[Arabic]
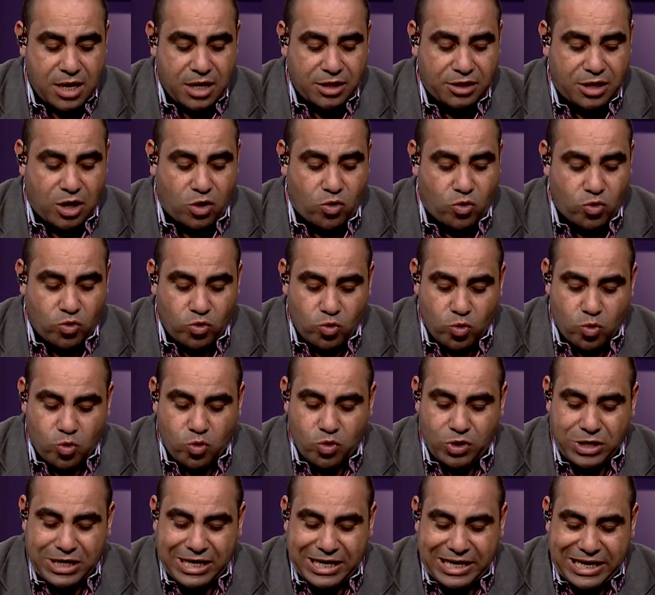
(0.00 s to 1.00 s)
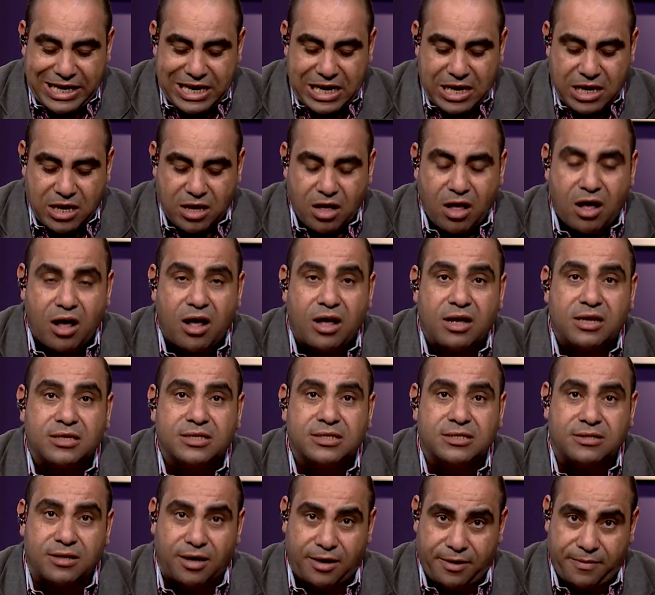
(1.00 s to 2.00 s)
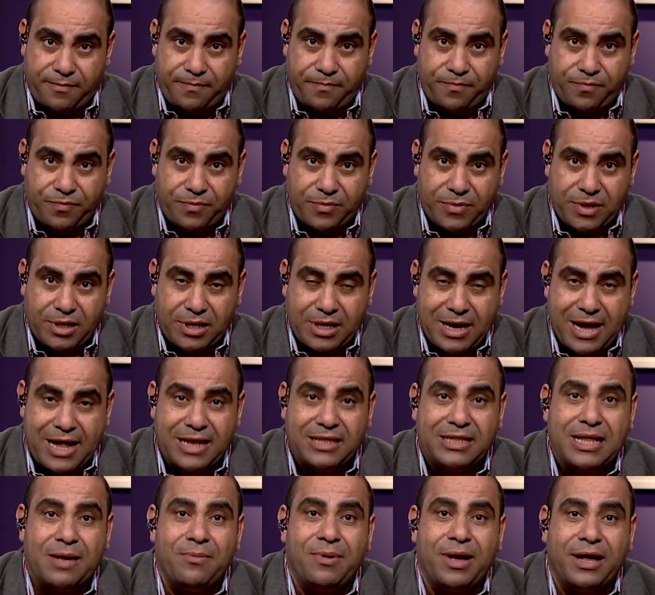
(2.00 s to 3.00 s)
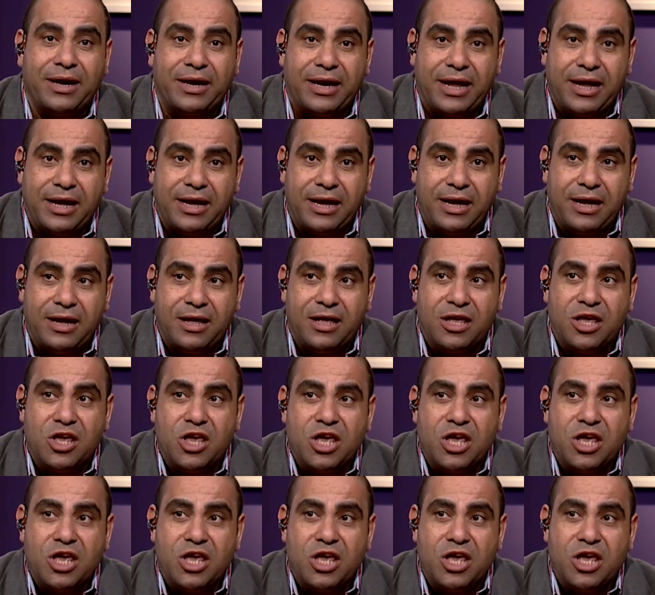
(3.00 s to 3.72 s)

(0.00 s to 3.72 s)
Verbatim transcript: تكونون لي خاصة هل ده معناه إيه؟